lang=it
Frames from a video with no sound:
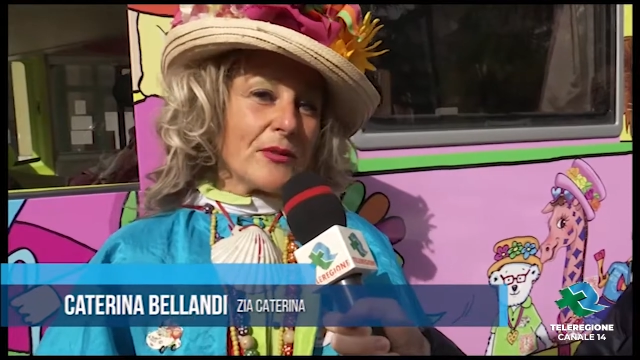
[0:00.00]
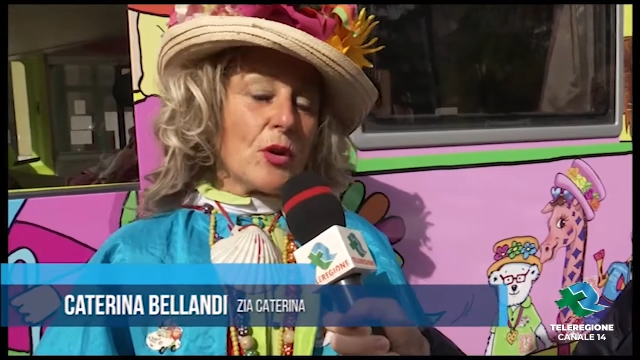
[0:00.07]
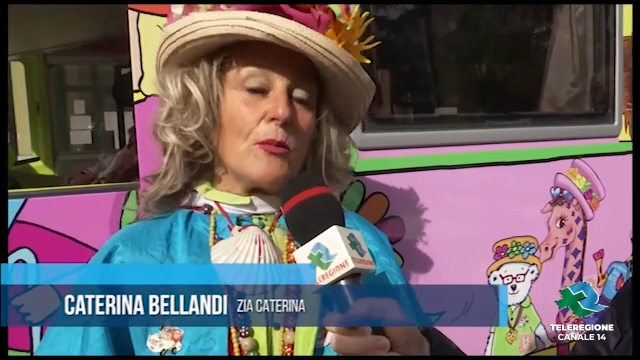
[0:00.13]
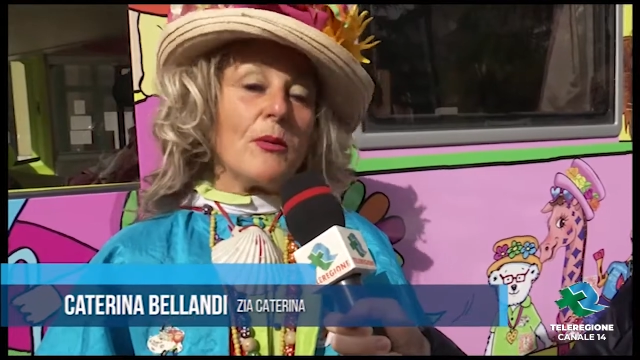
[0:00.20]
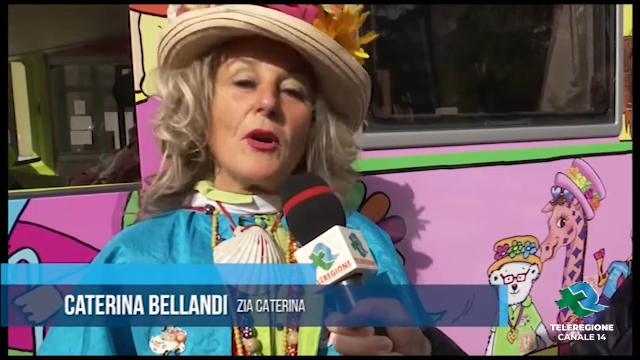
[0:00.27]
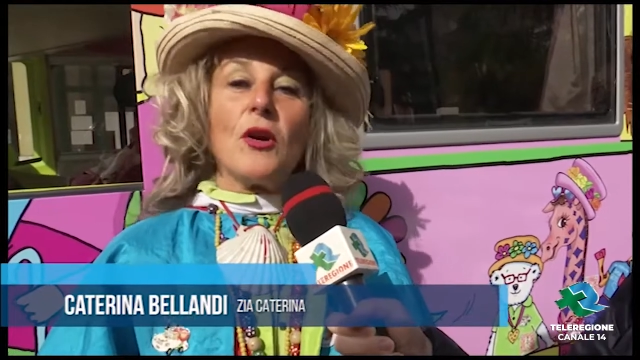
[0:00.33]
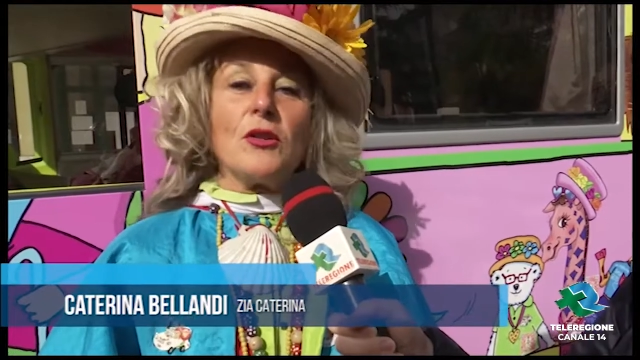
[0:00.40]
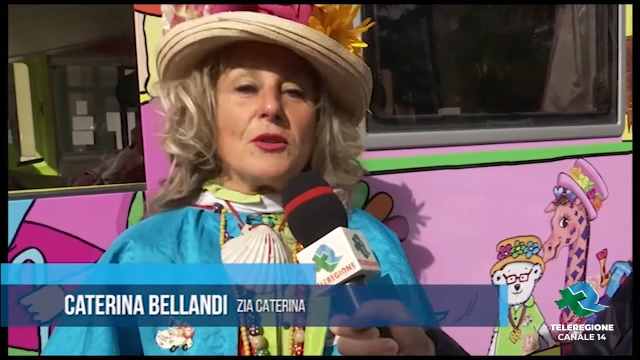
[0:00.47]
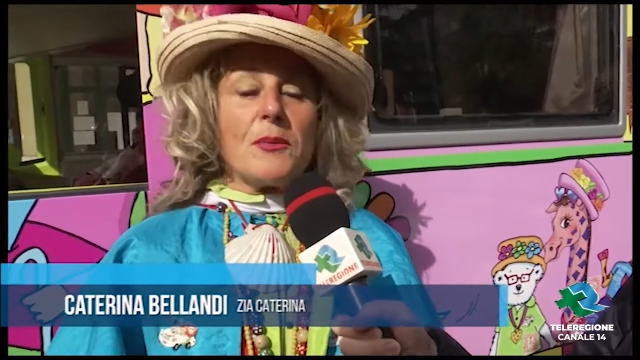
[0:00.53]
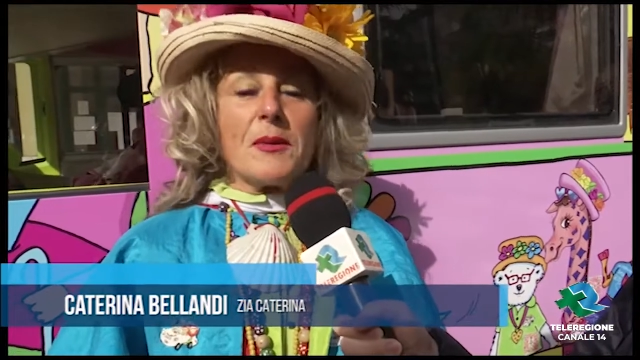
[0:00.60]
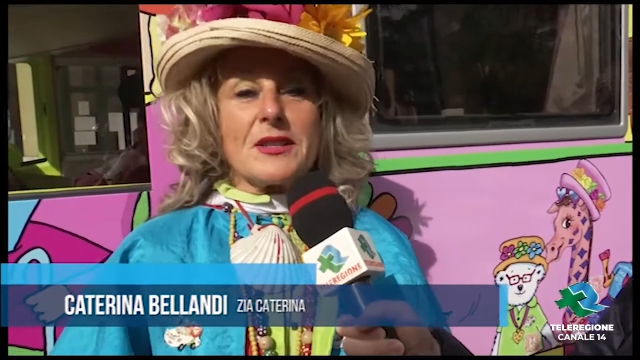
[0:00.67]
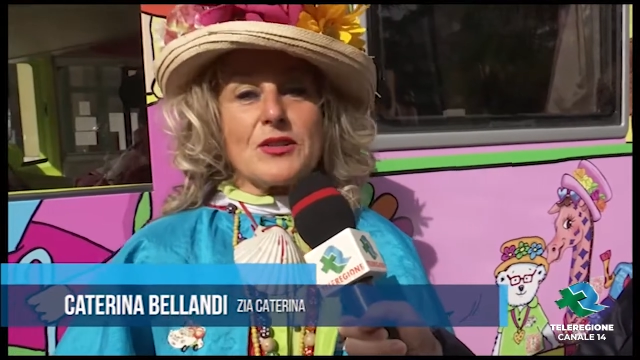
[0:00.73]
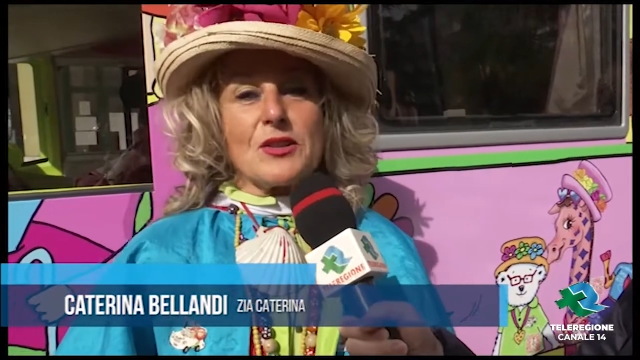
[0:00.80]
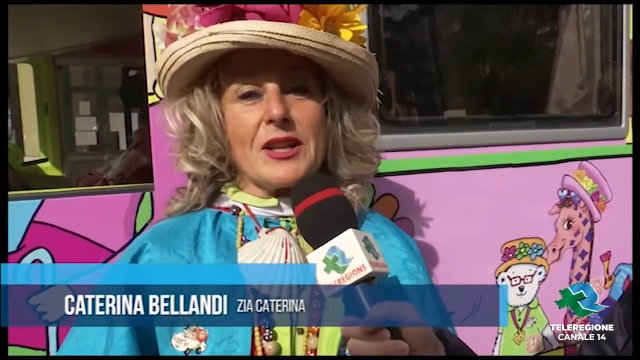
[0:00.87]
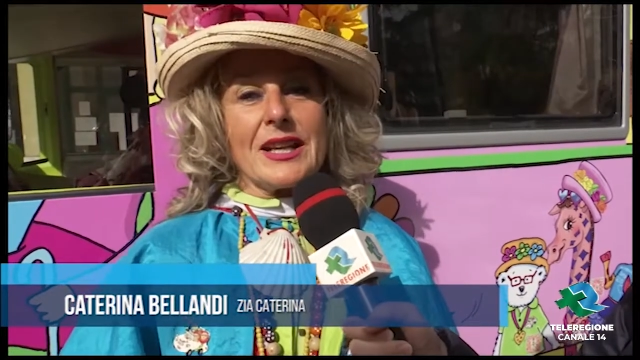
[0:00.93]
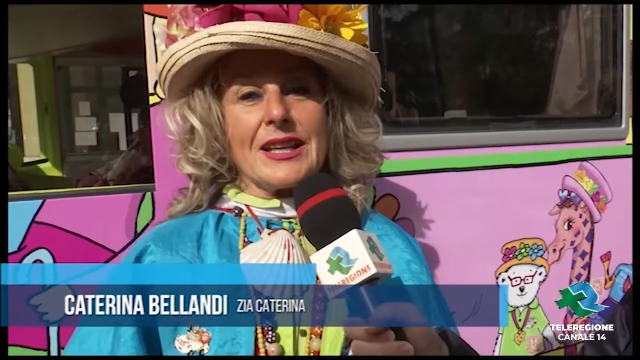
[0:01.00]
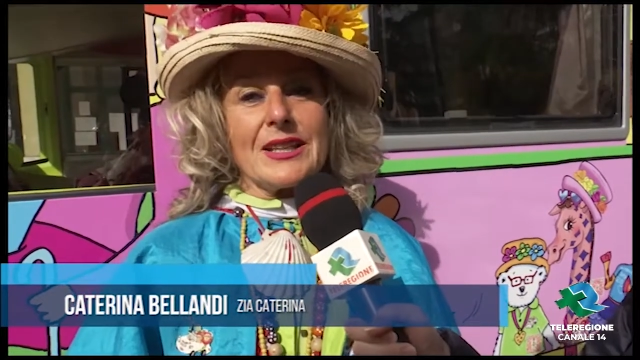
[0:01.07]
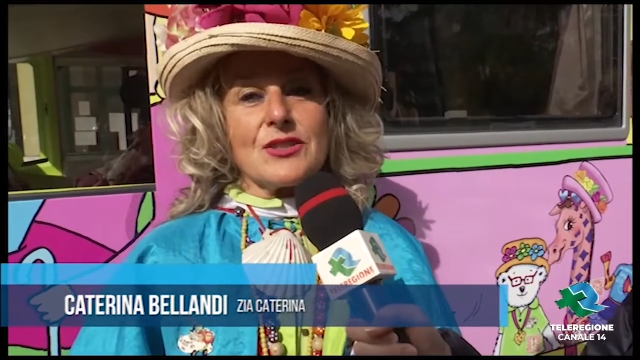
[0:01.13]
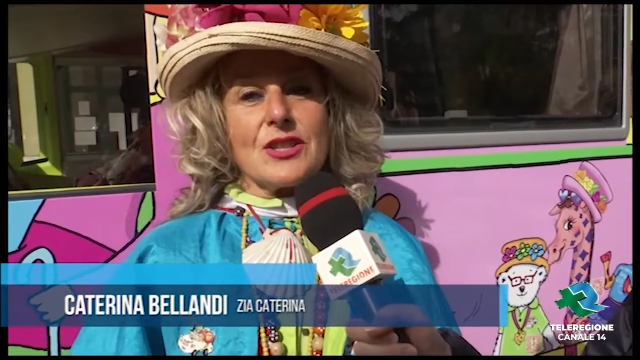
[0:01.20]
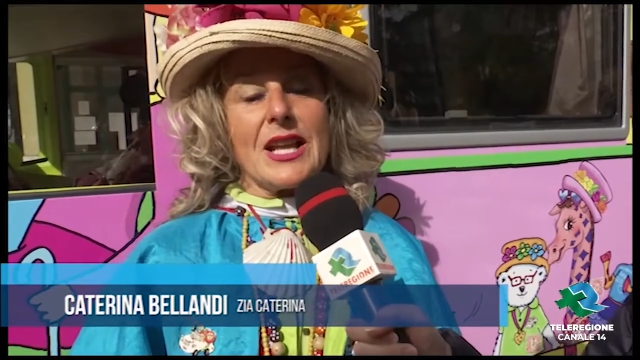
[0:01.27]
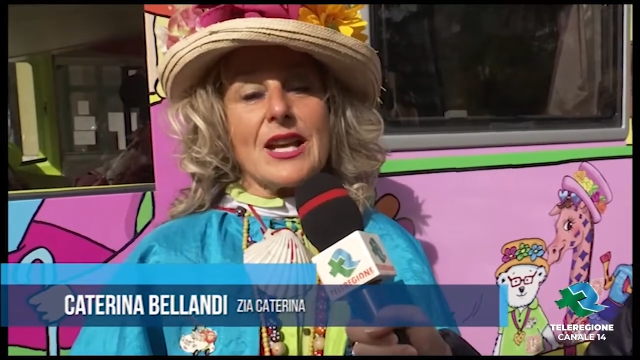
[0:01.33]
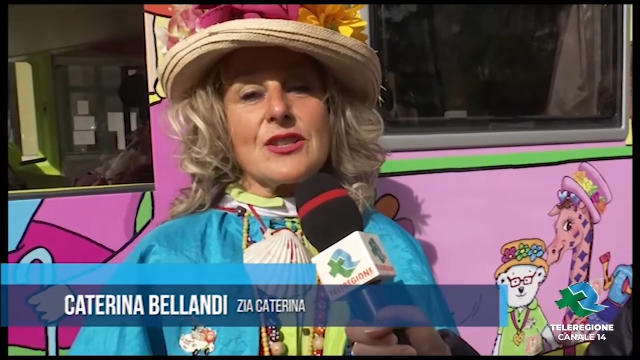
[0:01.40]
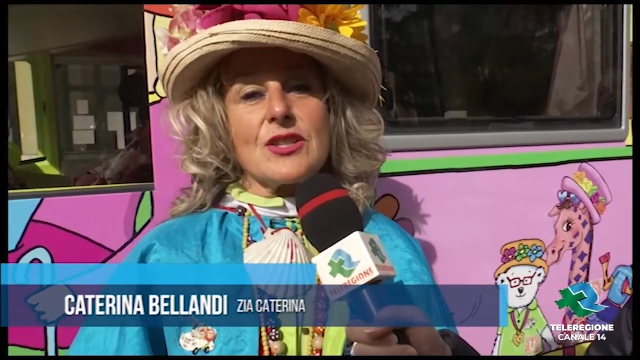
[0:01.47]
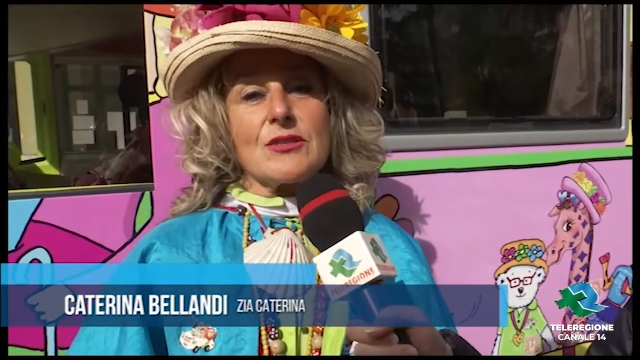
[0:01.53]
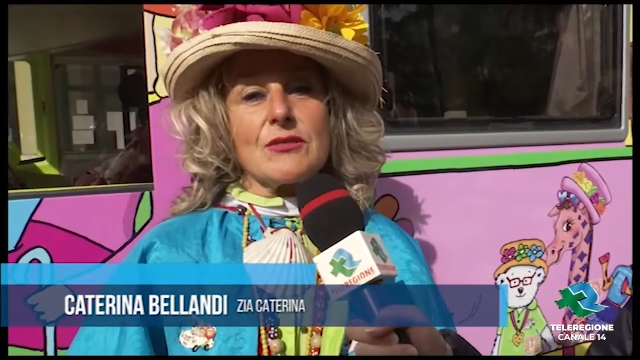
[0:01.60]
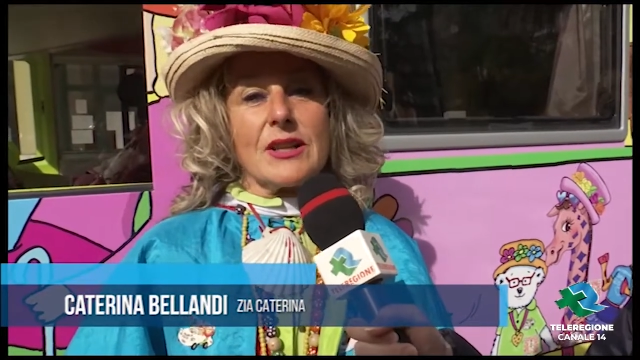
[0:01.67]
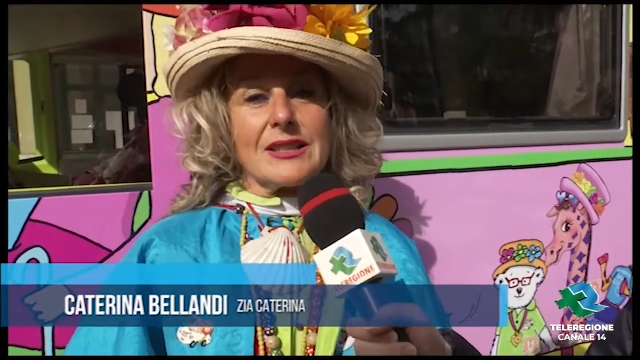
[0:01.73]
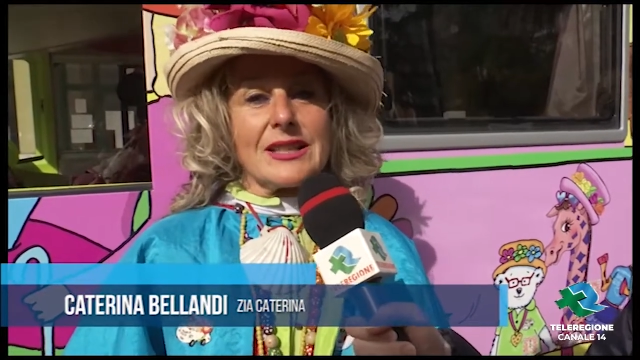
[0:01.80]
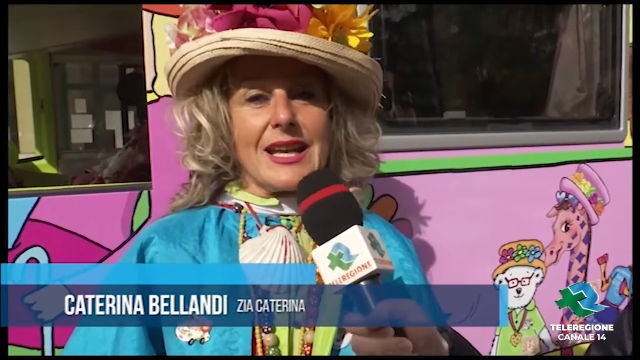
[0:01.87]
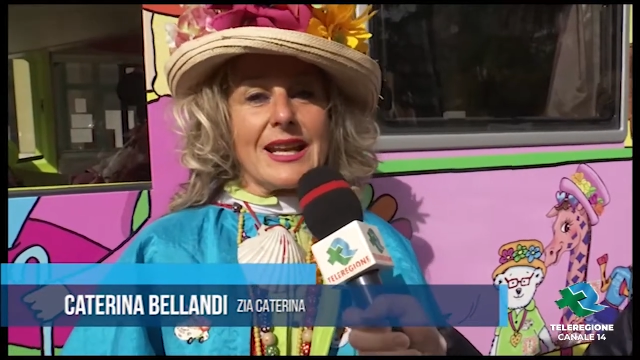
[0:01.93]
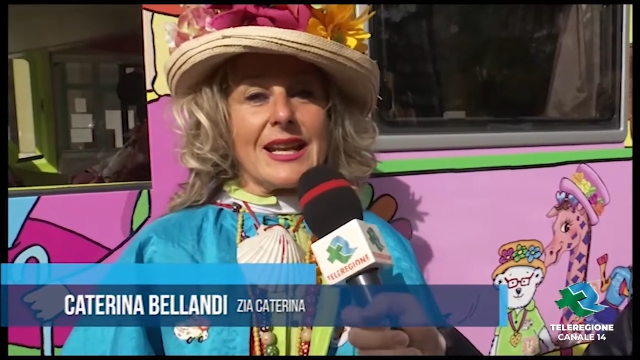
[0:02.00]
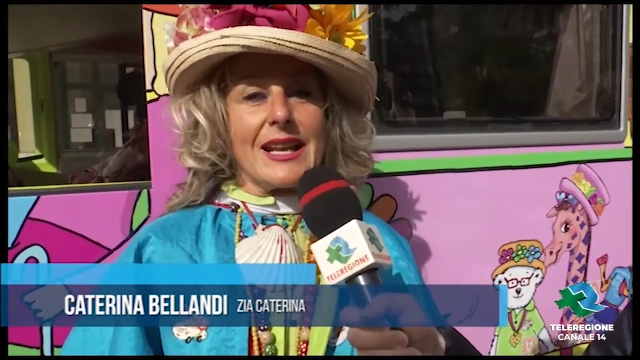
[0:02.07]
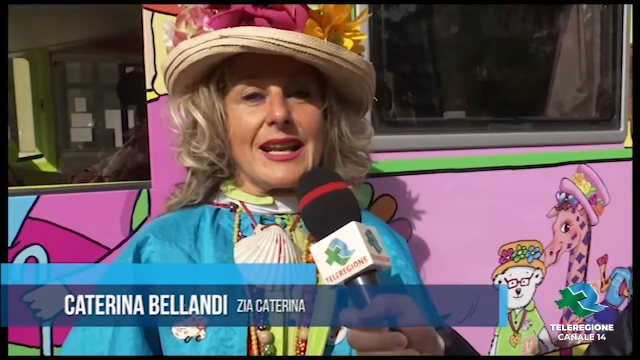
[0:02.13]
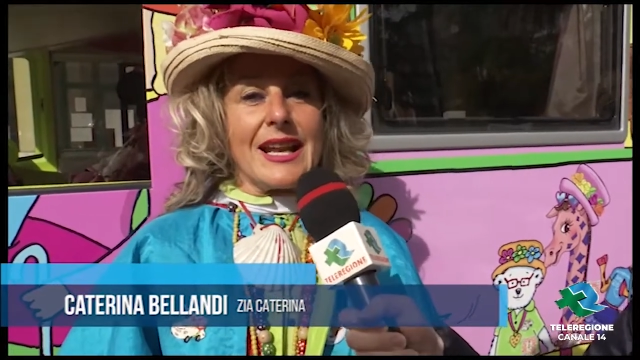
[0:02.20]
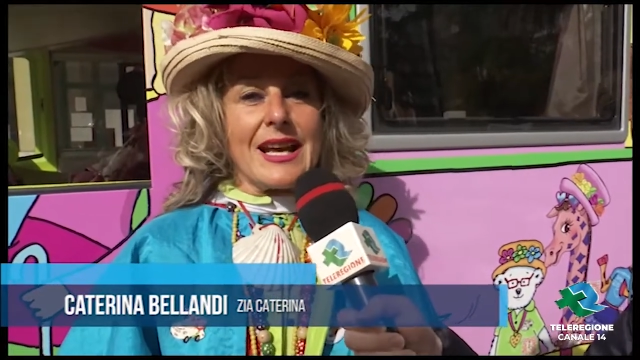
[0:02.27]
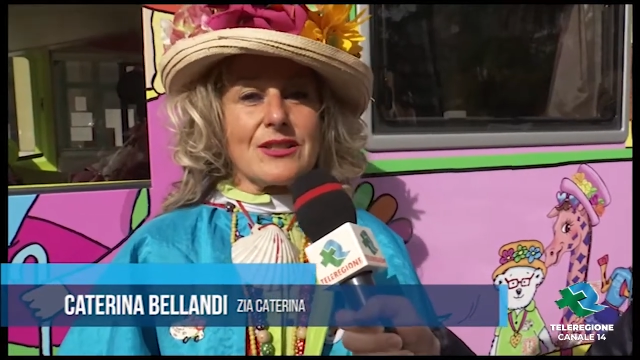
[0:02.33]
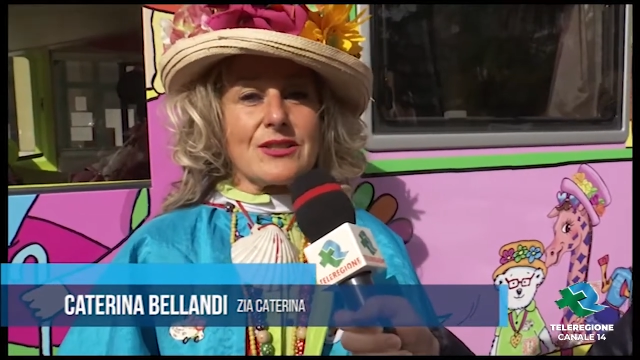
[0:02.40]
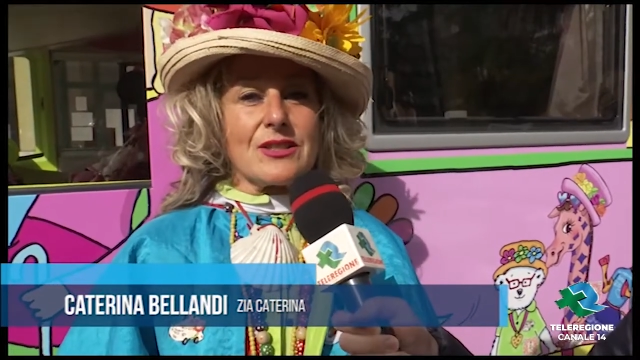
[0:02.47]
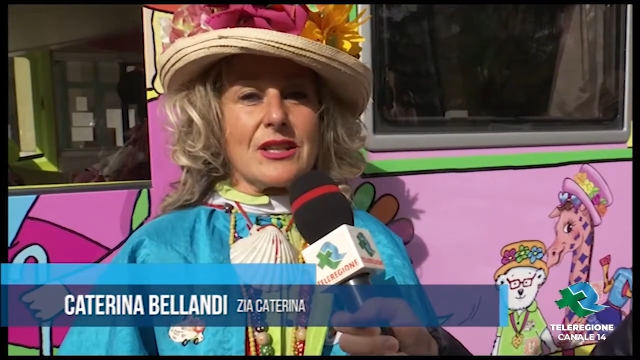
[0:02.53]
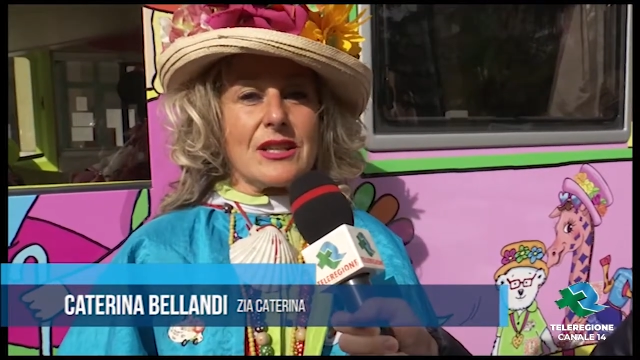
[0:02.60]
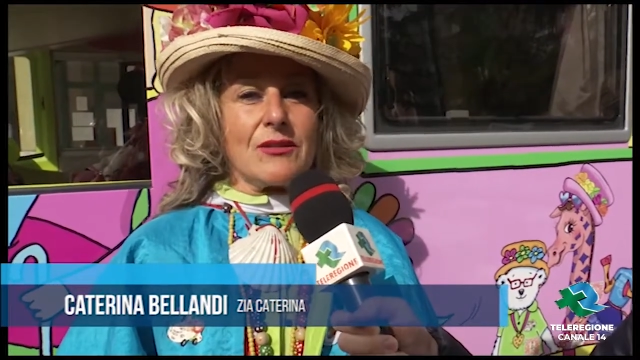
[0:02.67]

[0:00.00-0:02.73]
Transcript: Come ogni persona che ci lascia sulla terra nasce